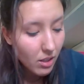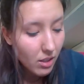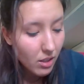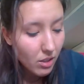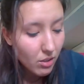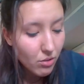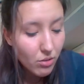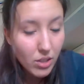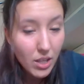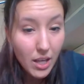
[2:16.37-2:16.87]

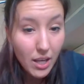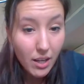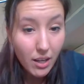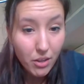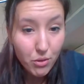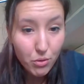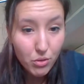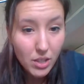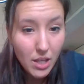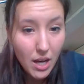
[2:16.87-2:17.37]
non
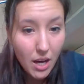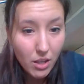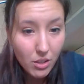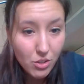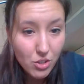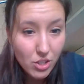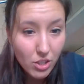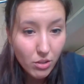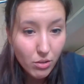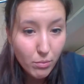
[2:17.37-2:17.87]
erano di
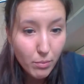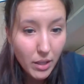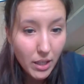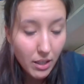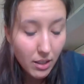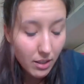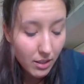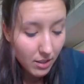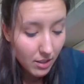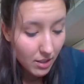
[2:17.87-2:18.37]
angelo,
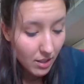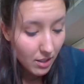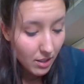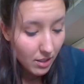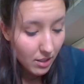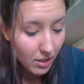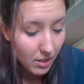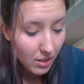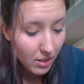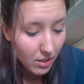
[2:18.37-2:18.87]
ma
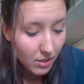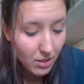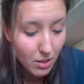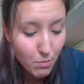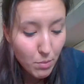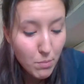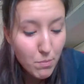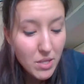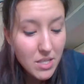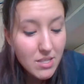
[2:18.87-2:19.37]
di
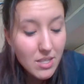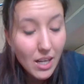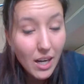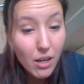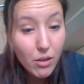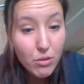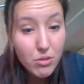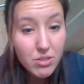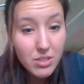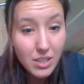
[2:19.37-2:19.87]

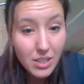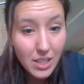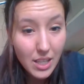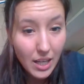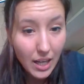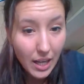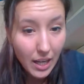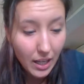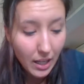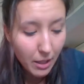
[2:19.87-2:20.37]
pipistrello
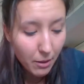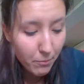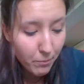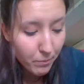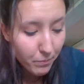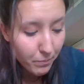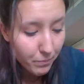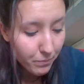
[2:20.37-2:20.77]
siderale.